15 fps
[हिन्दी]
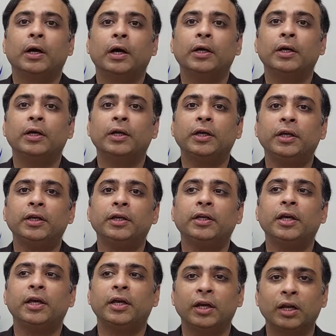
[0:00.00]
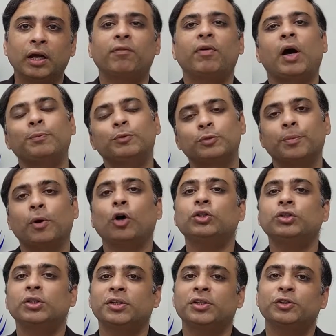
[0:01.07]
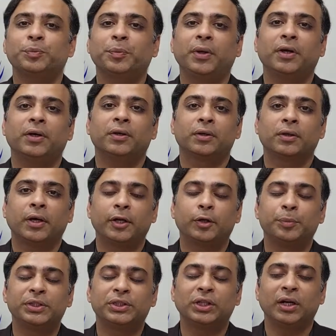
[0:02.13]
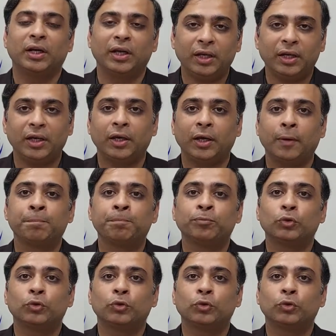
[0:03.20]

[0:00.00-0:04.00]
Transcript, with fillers: अगर इनके अलावा आप स्मॉल सिटीज़ में एडमिशन ले रहे हैं